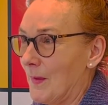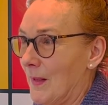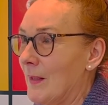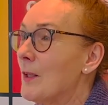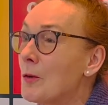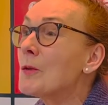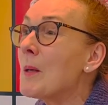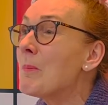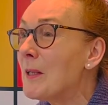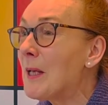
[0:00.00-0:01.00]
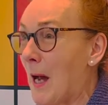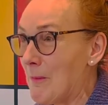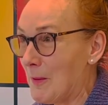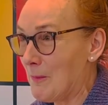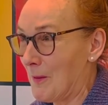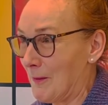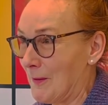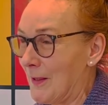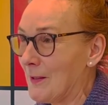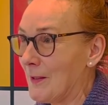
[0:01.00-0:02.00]
I tutaj Benjamin,
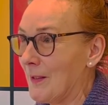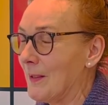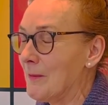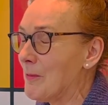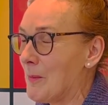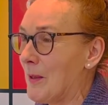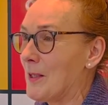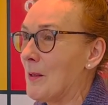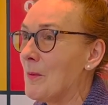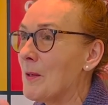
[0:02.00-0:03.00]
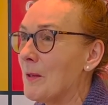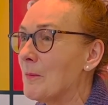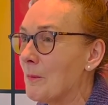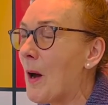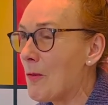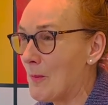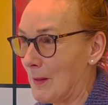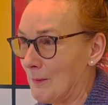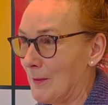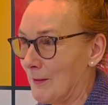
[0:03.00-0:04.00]
prawda? Y, przepraszam, Bauman,
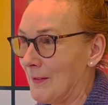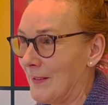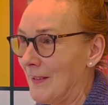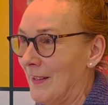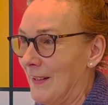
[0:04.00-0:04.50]
prawda? Tak.